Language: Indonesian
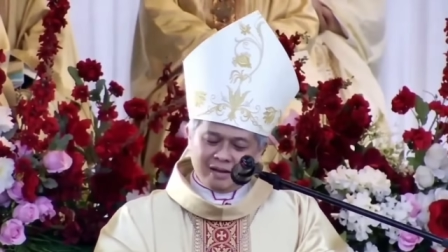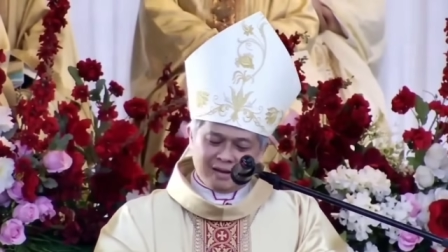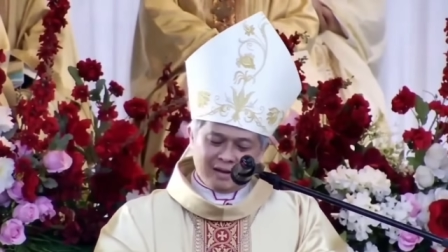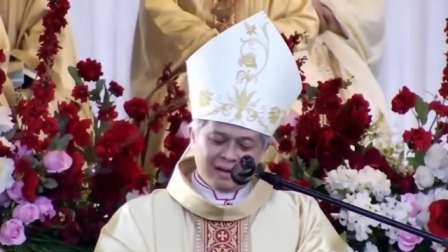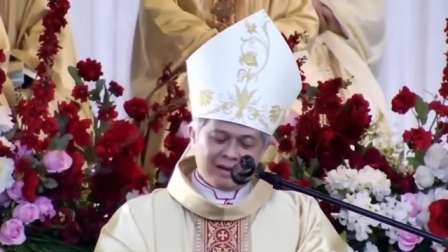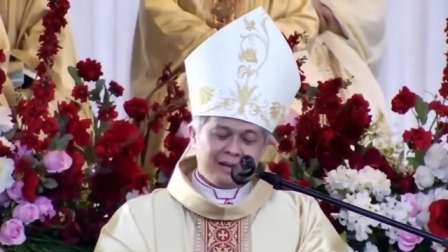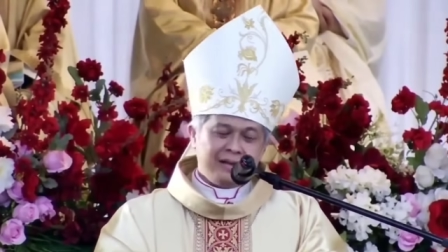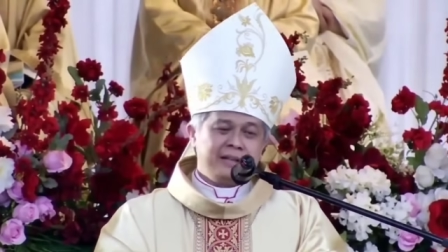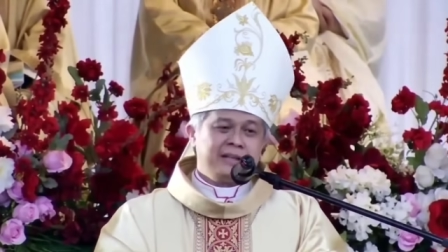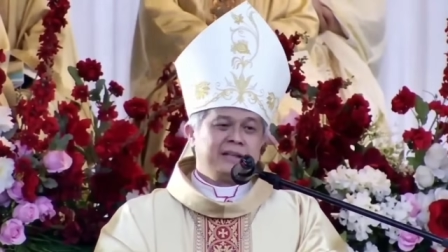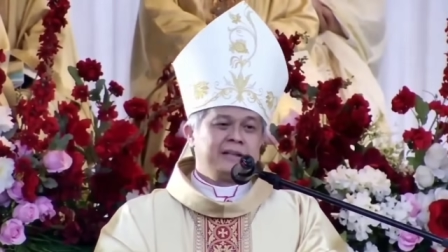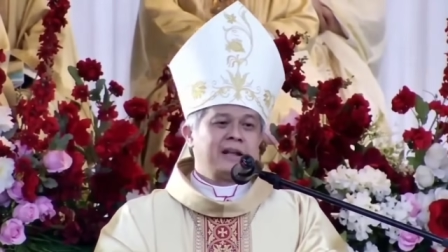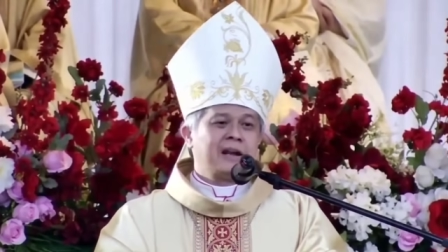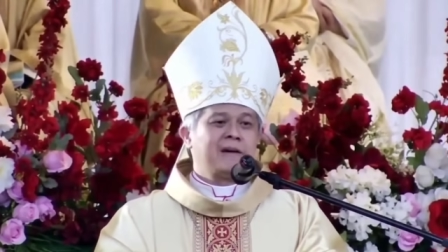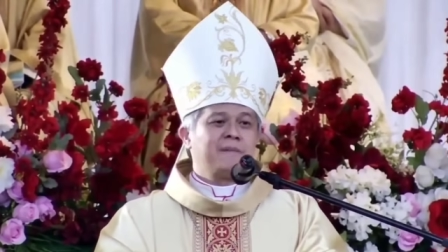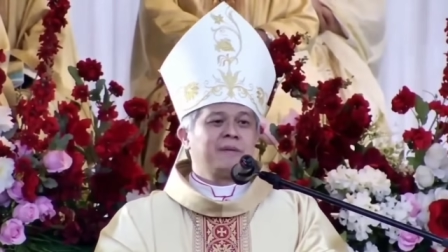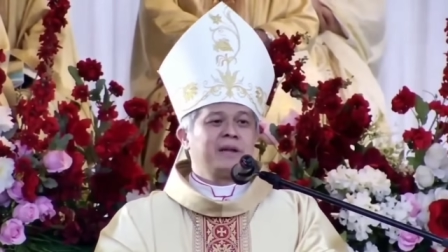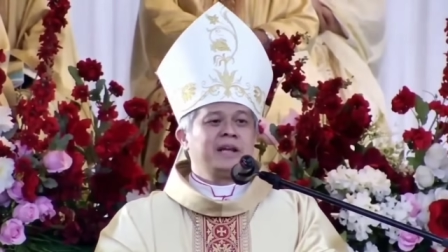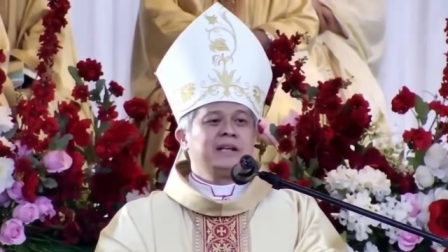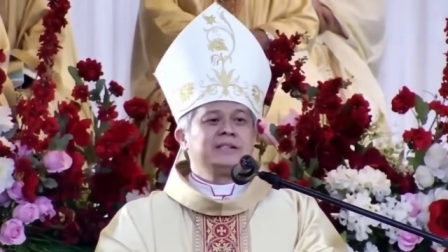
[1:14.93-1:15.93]
Hari ini
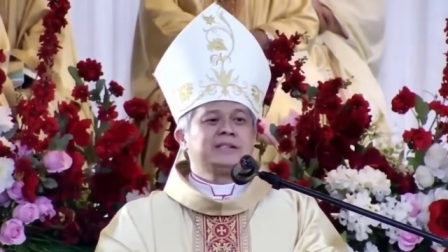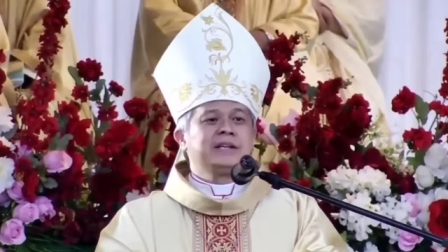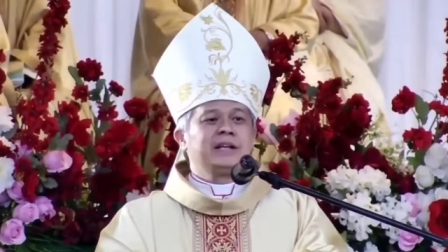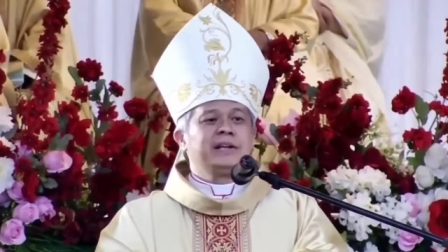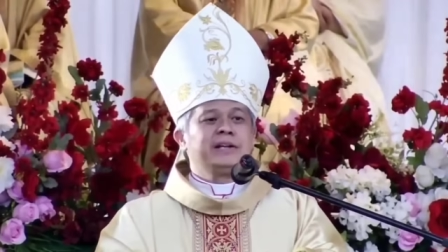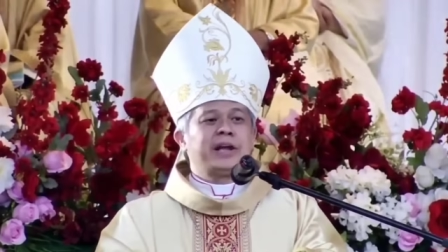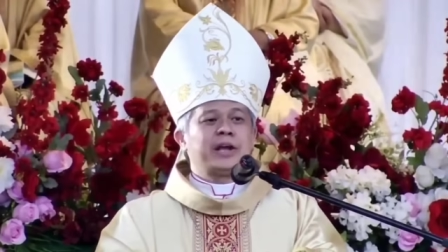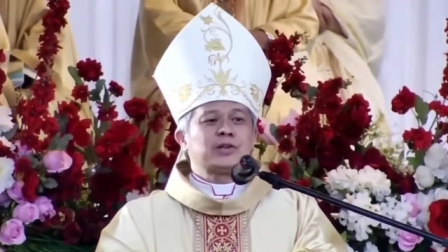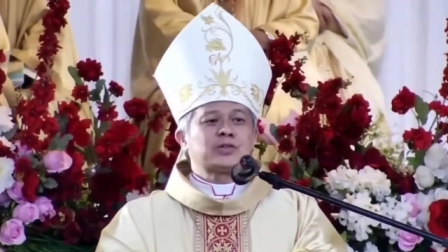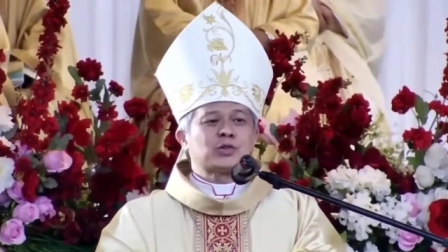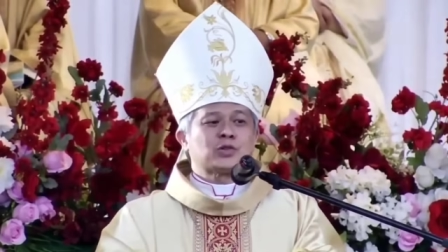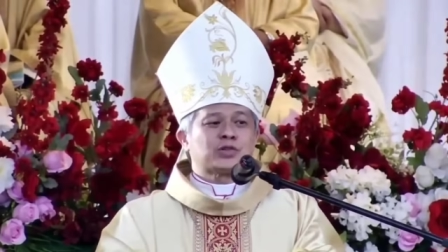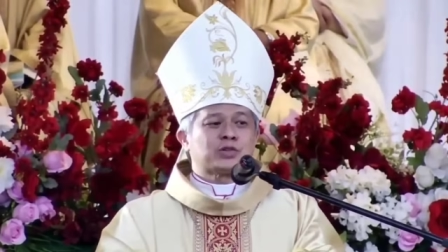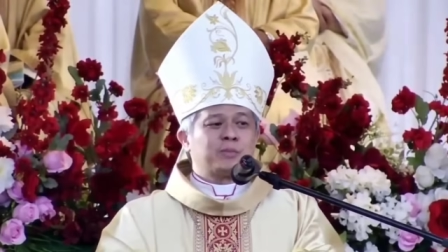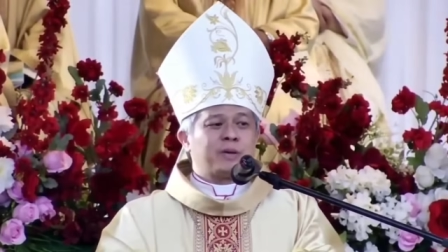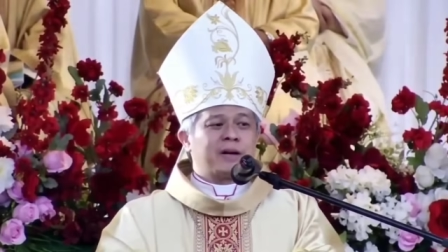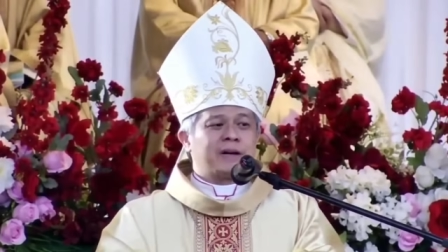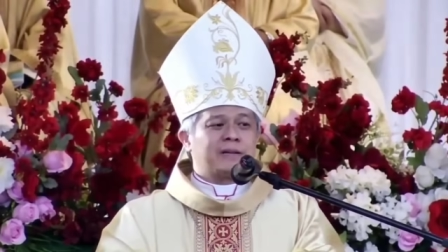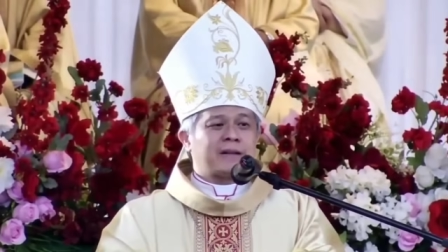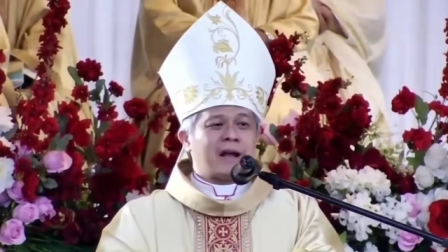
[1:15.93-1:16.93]
dalam Injil Yesus
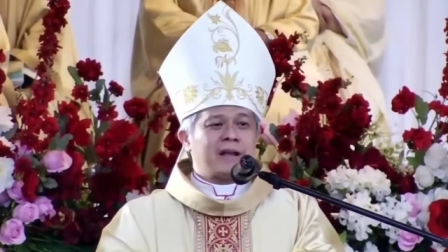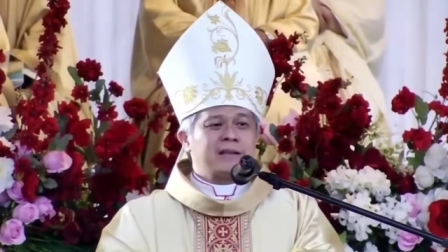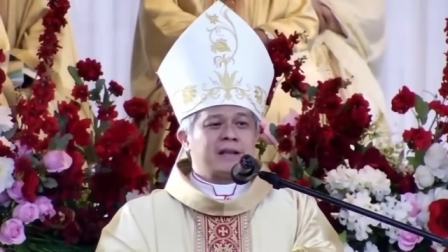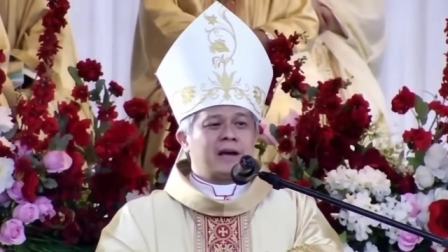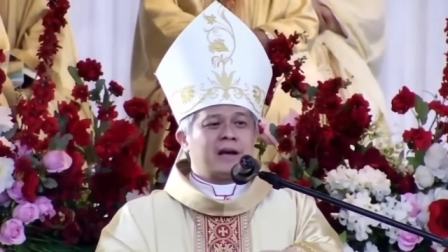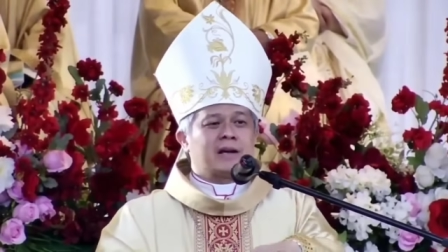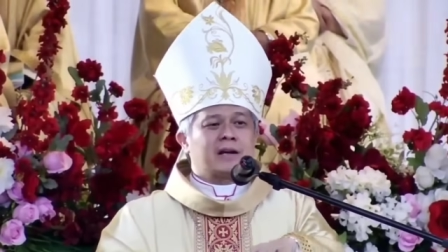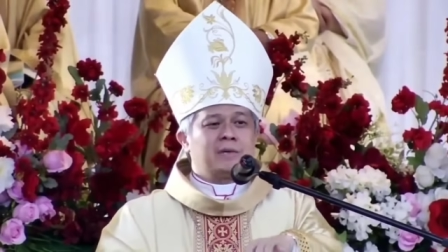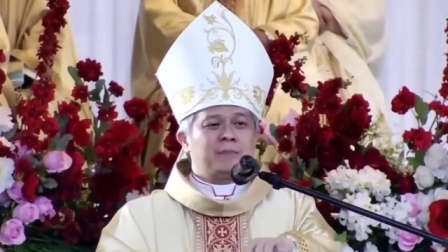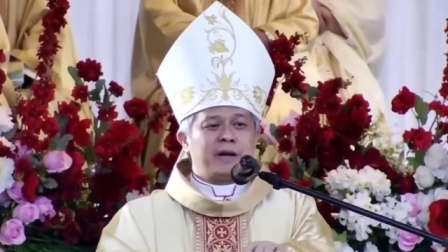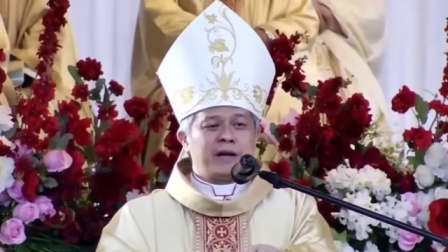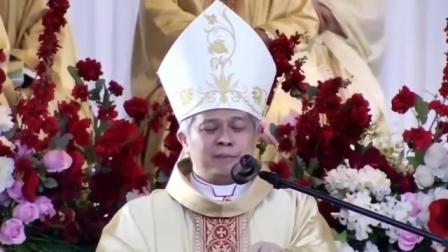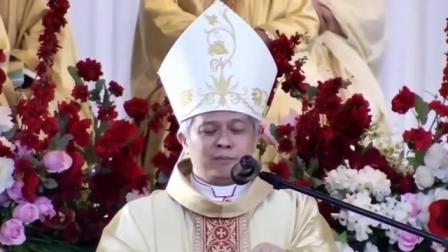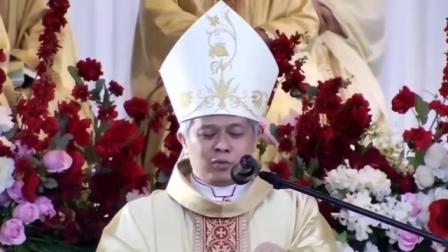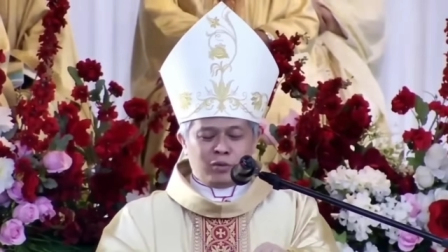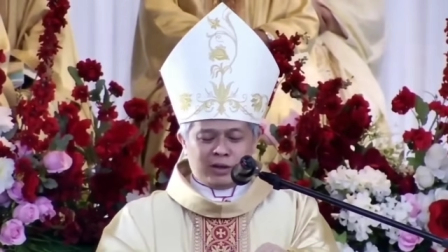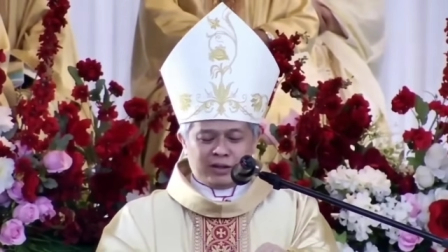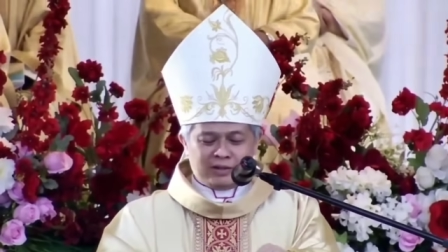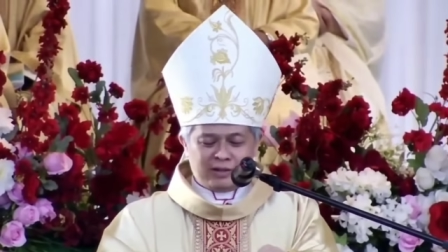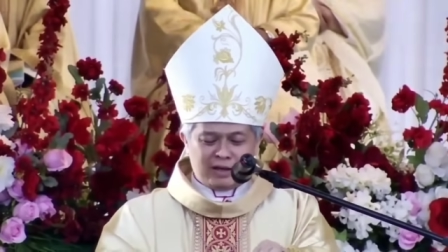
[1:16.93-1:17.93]
bertanya kepada
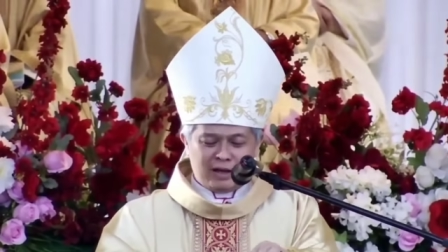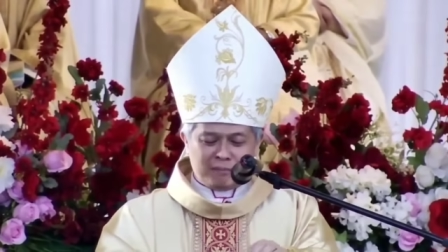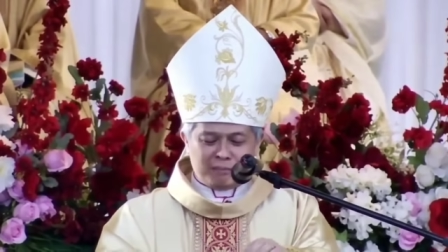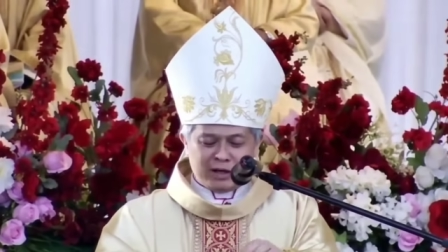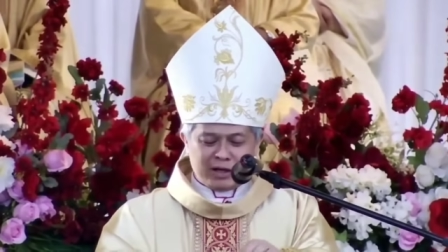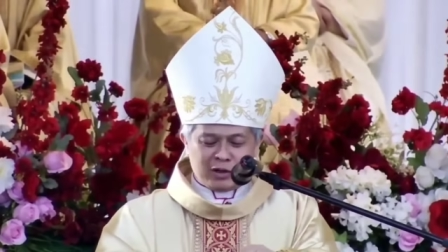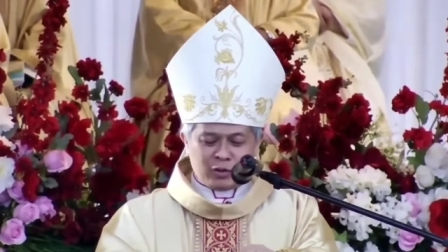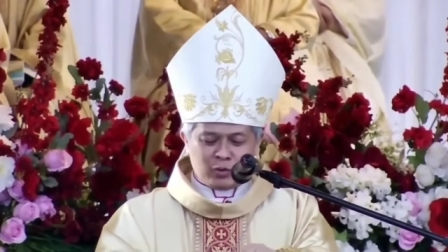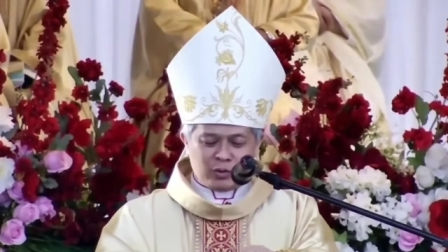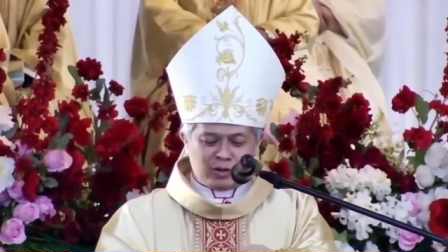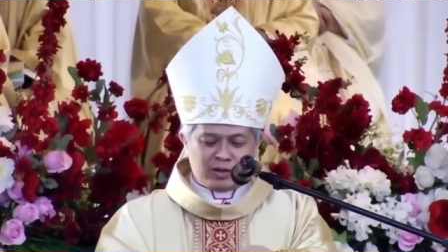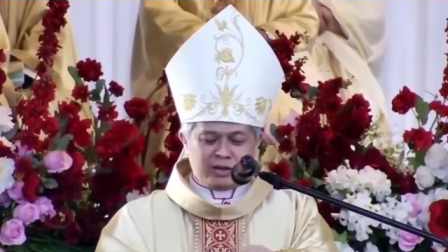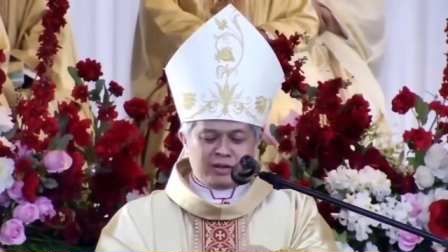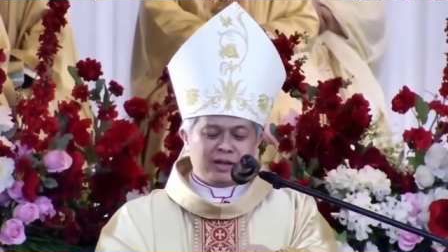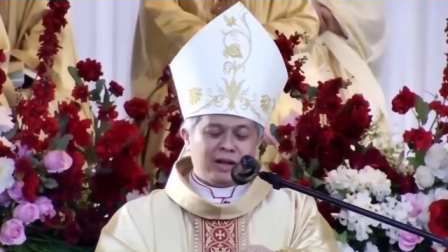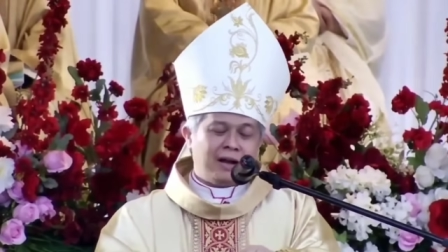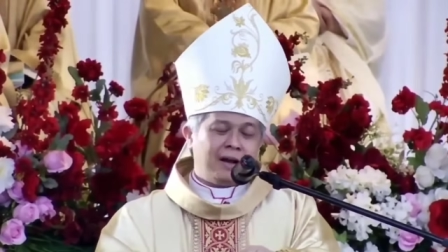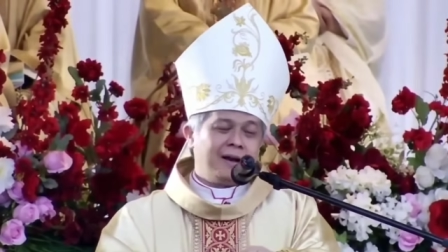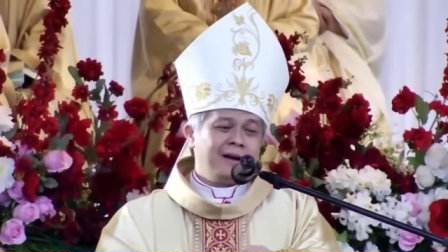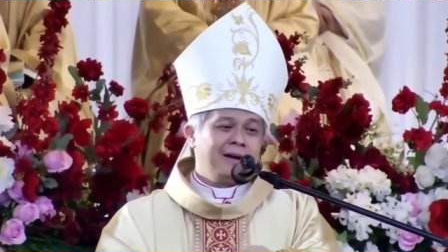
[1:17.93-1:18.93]
murid yang
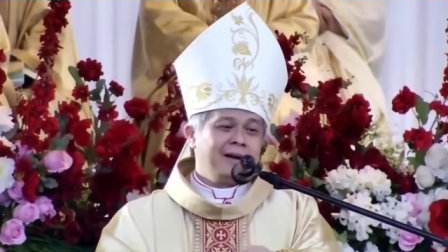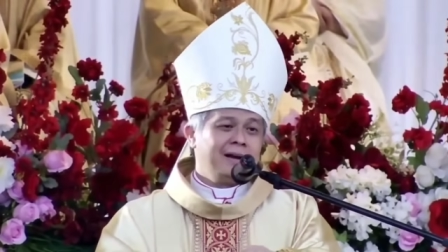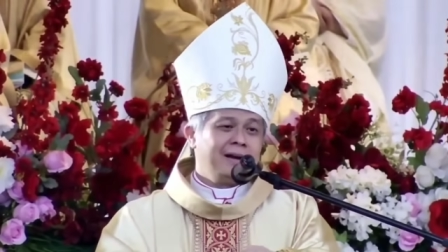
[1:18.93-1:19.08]
mengikutinya,